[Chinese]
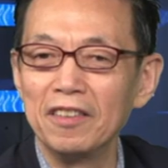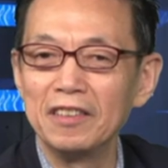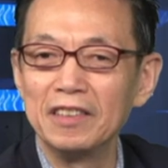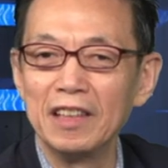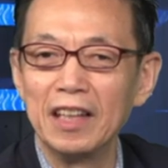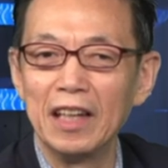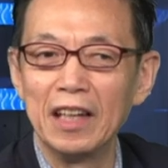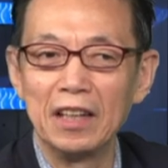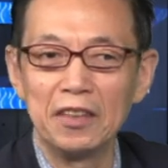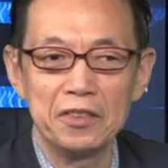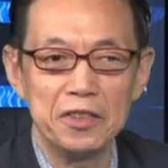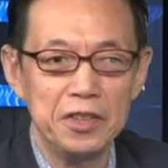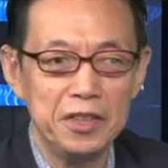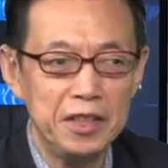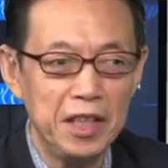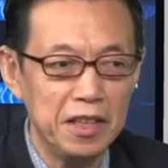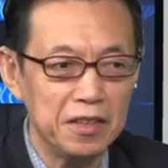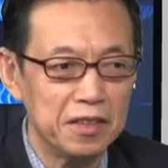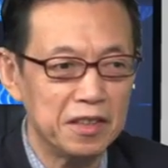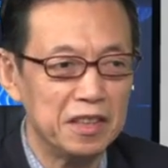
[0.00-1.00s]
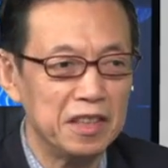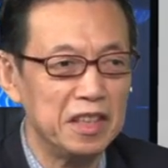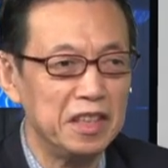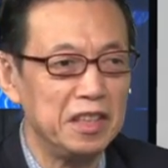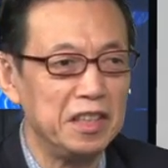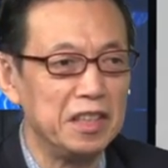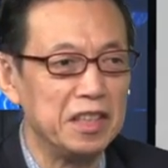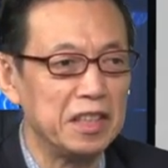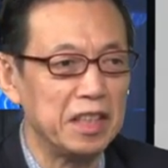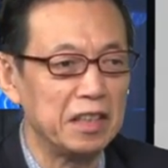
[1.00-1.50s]
啊，现实的
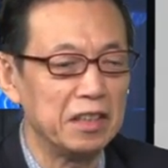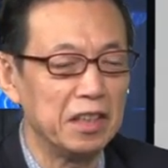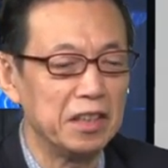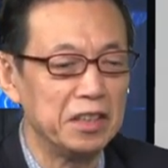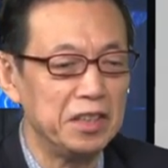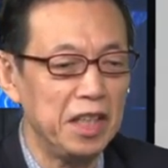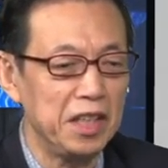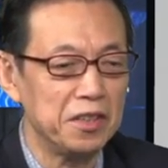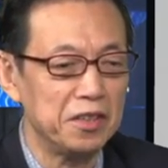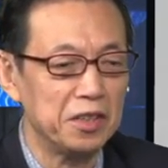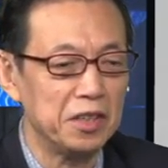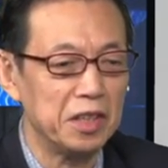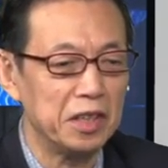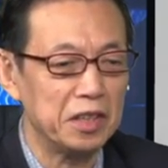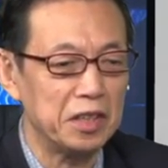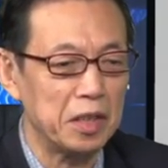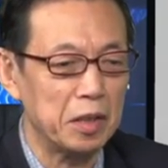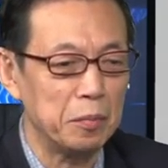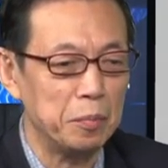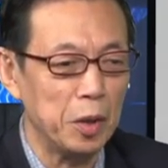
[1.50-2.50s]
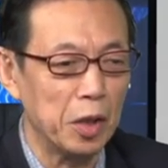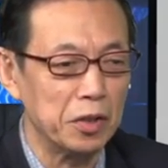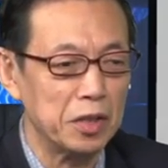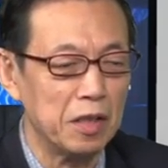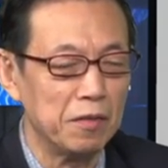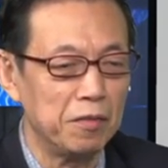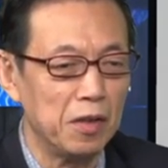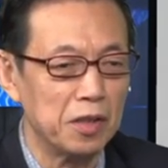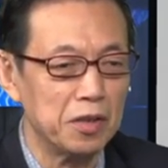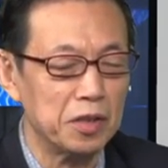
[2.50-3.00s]
题材呃，现实的这个表现
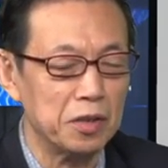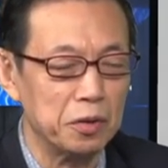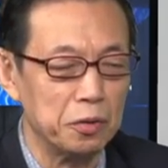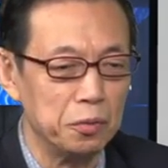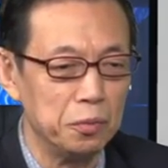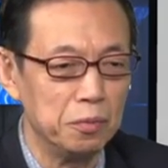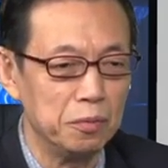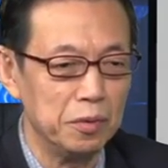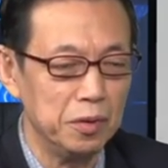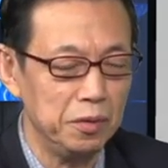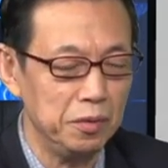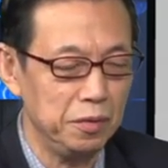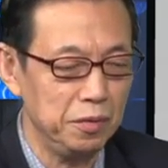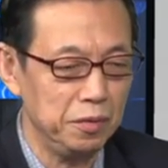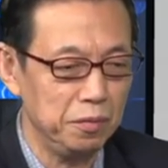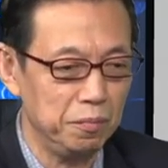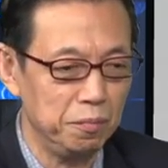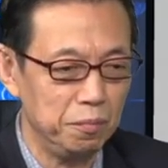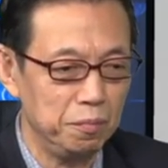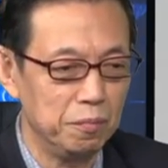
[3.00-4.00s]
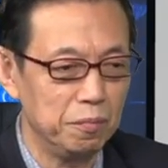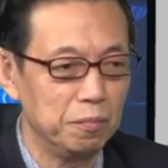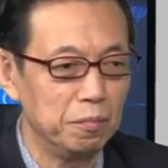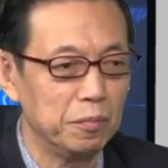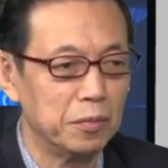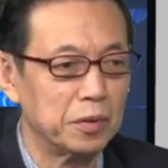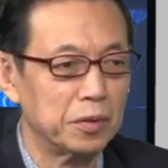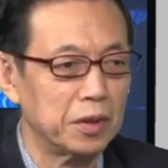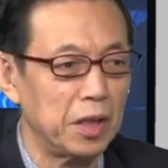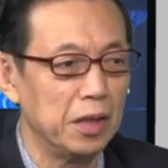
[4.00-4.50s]
方式
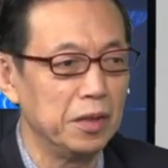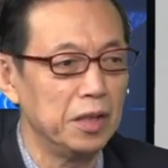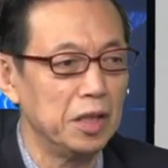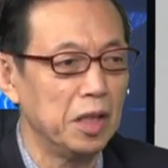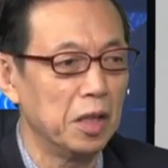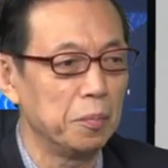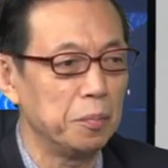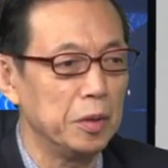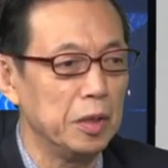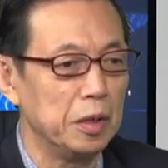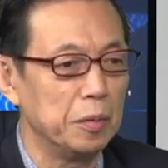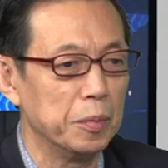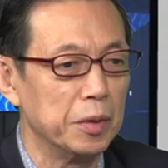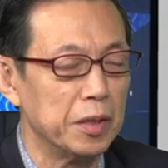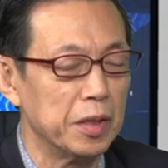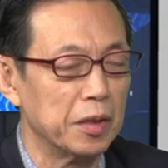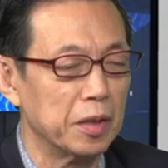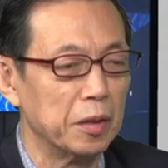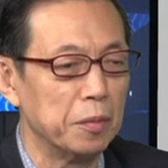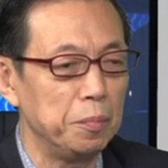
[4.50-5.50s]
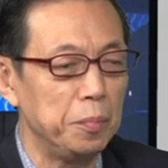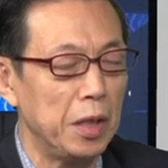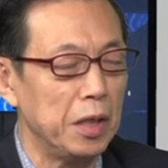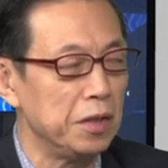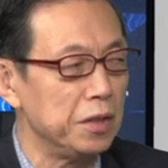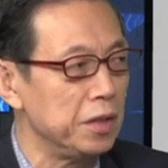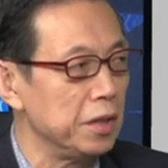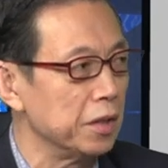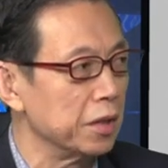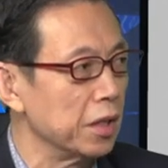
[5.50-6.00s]
肯定要比你们这个变
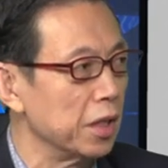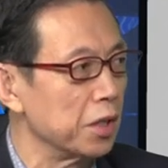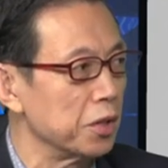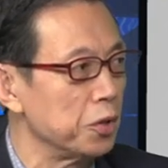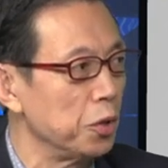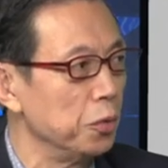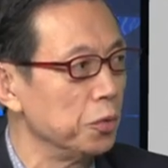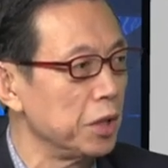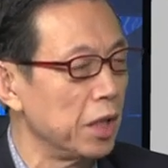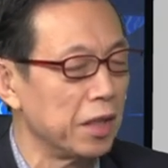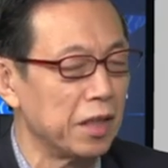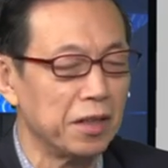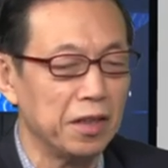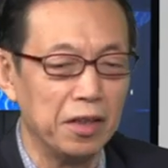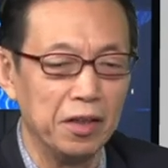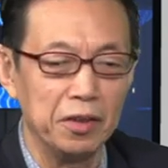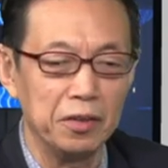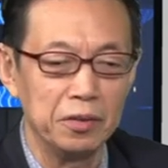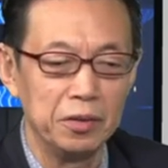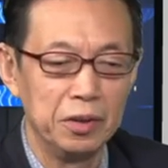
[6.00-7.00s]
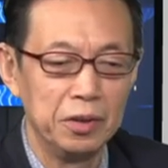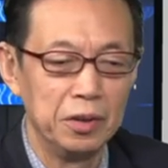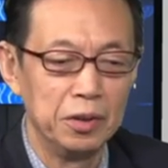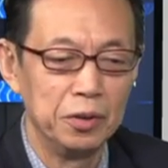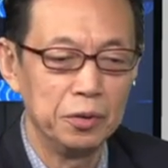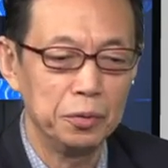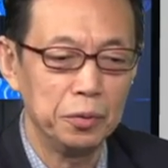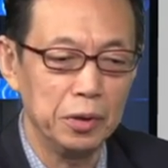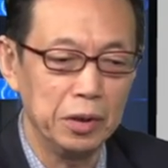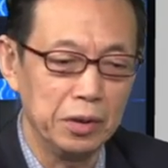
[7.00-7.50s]
形啊、抽象的好。
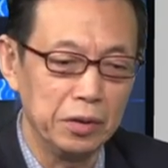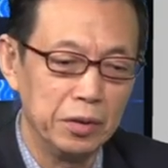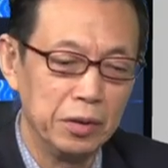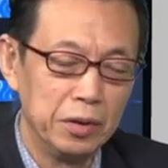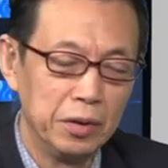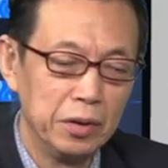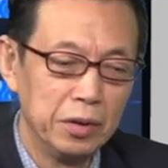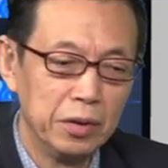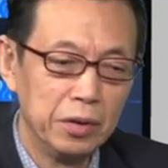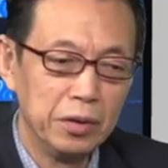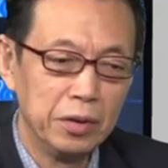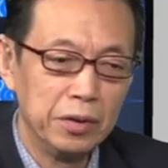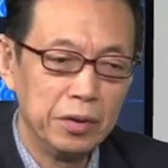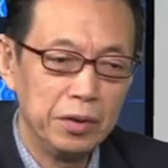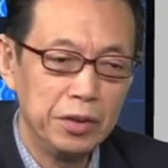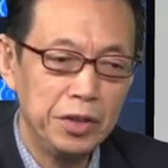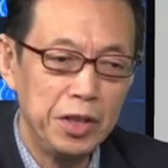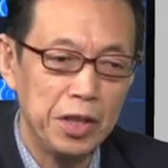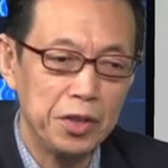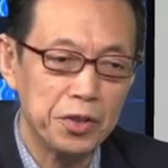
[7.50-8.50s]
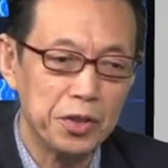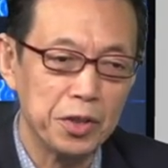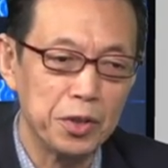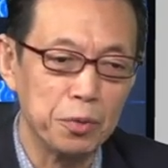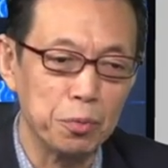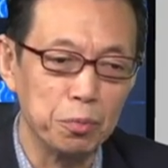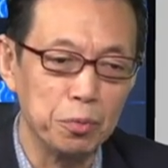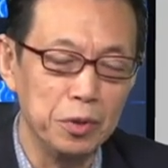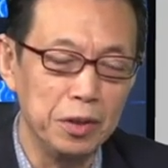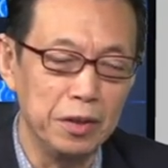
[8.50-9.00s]
所以现实
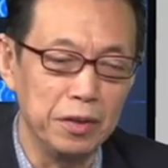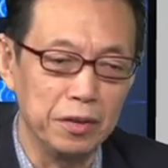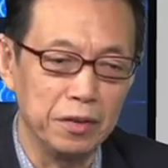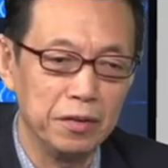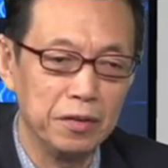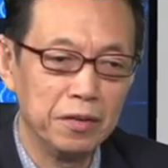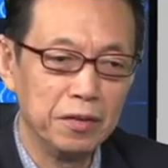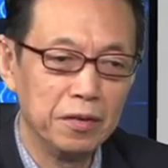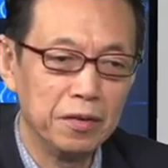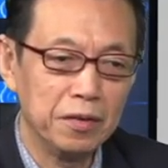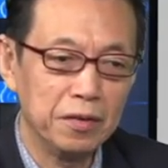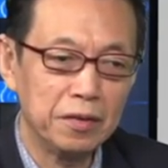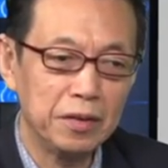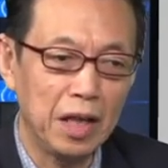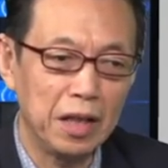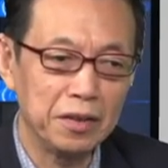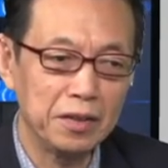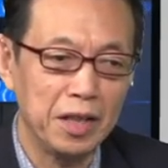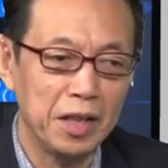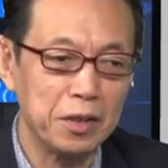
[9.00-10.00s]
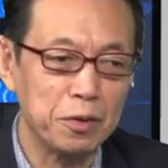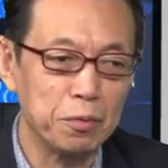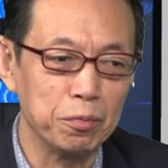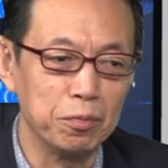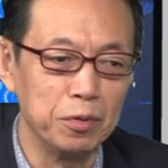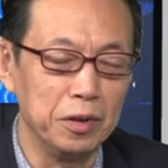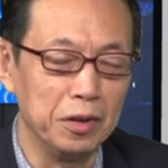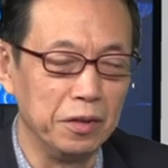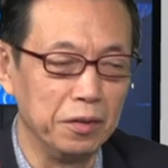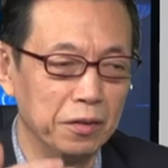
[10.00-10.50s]
主义、当代主
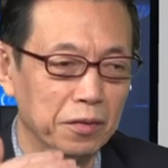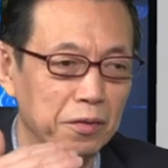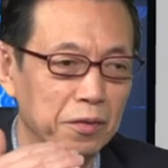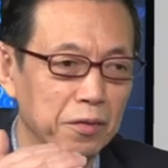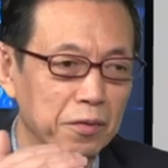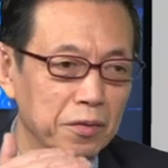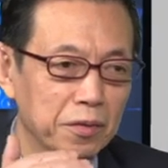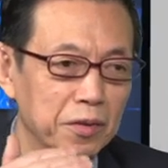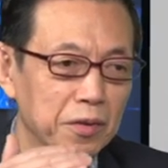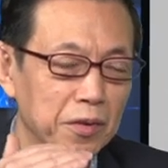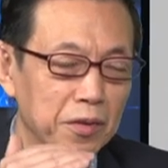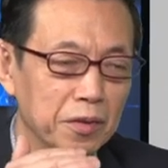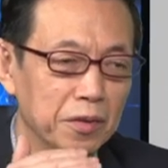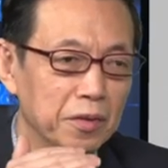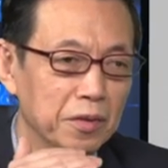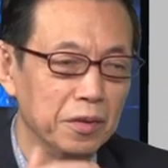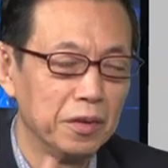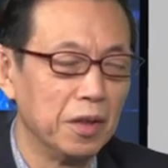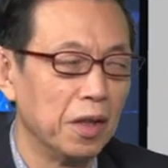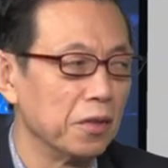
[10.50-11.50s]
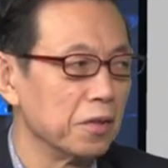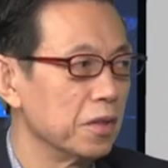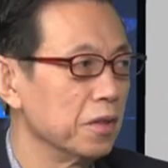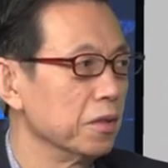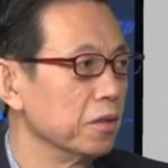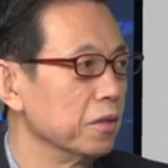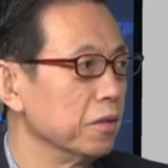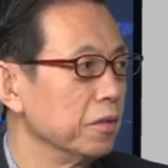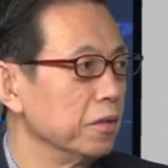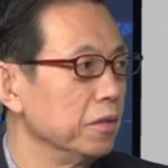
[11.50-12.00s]
义，老
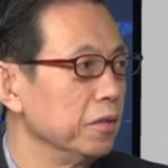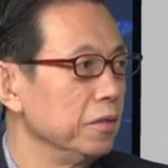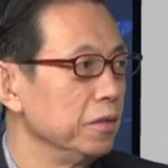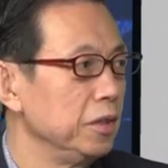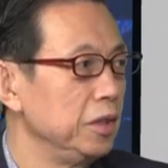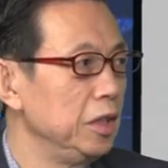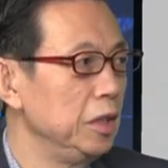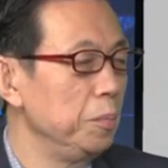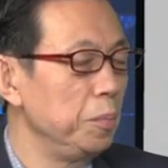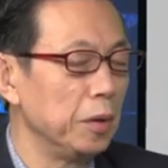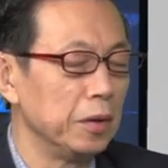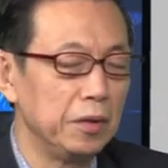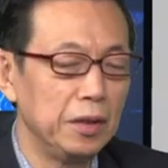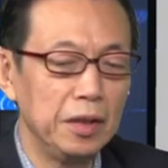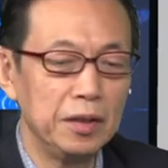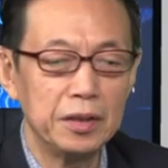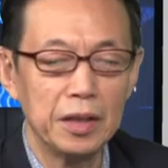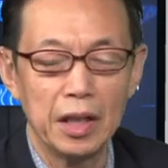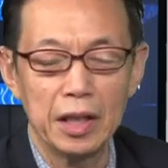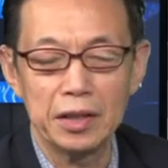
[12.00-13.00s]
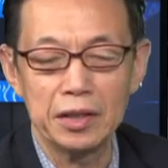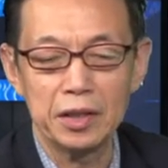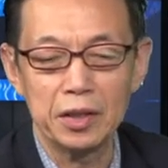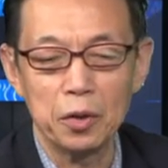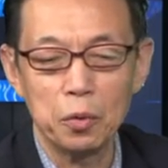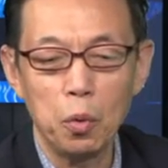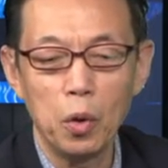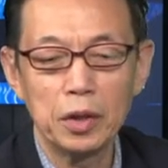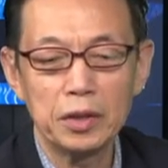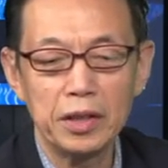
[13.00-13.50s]
师基本定下了这个
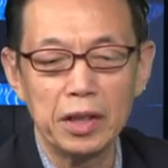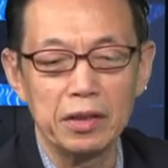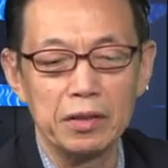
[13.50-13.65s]
框架。